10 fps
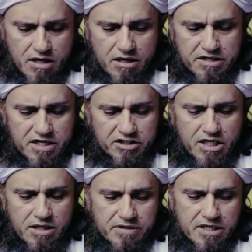
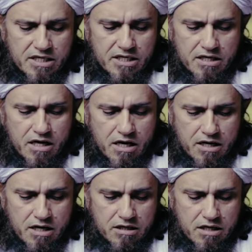यतीम के घर
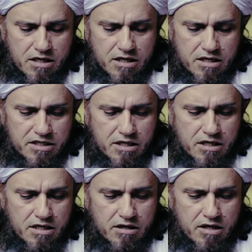खाना खाना क्या
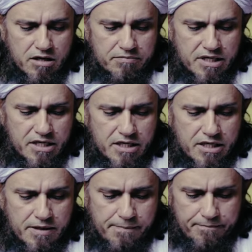हराम है
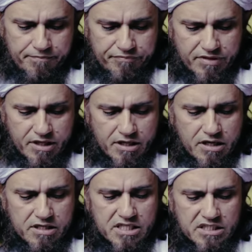
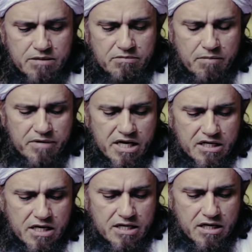यतीम का माल
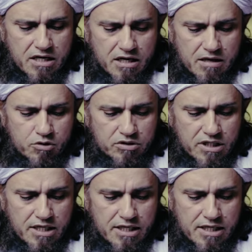खाना हराम
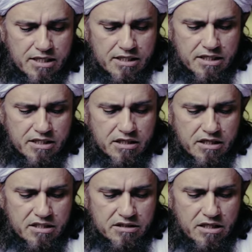होता है लेकिन अगर
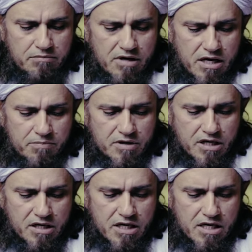यतीम आपका
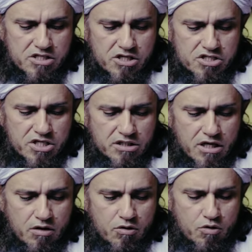ख़ास
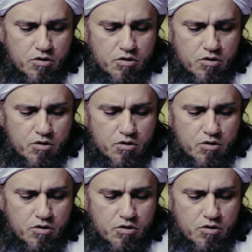रिश्तेदार हो